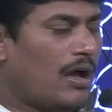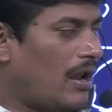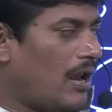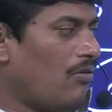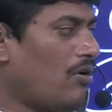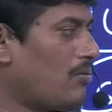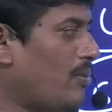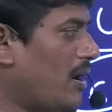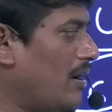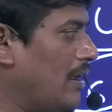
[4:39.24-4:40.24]
అల్లా
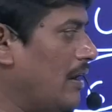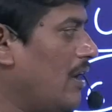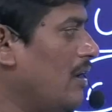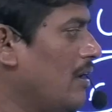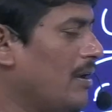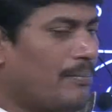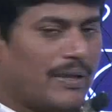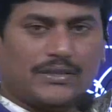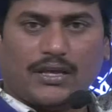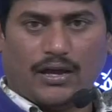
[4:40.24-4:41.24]
అక్బర్ అని ఇలా
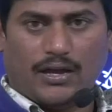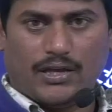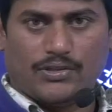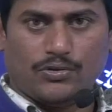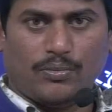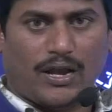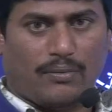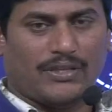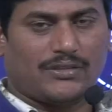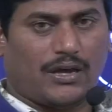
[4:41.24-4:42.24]
పెద్ద ఈ
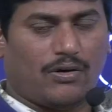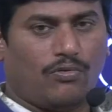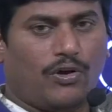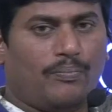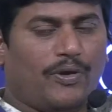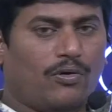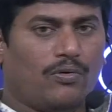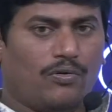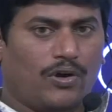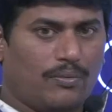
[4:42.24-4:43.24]
దుమారం అంతా ఉడిపి
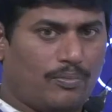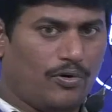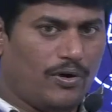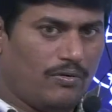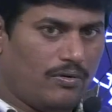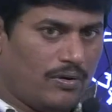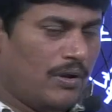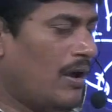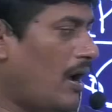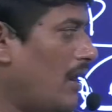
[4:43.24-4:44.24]
ఉడిపు
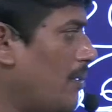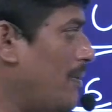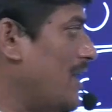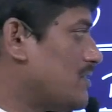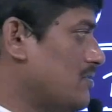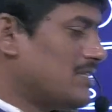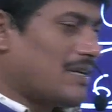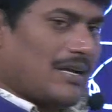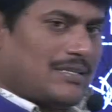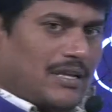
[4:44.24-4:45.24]
అనే ప్లేస్ నుంచి
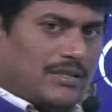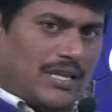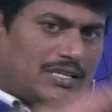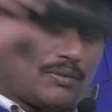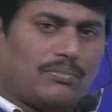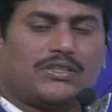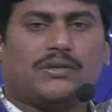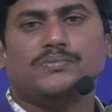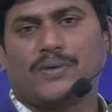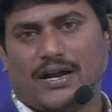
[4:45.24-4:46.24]
కాస్త దేశం
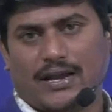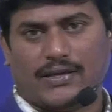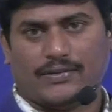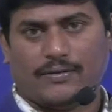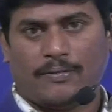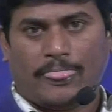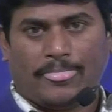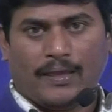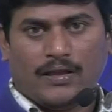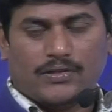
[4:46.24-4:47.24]
మొత్తం స్ప్రెడ్ అయింది
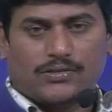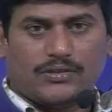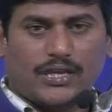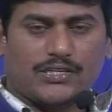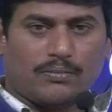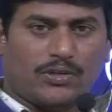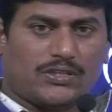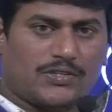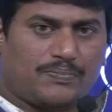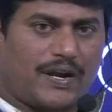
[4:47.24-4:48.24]
సో దేశం
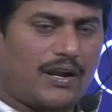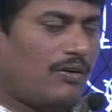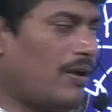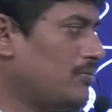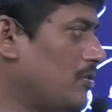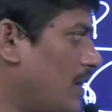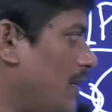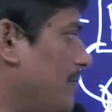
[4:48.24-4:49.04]
మొత్తం స్ప్రెడ్ అవడంతో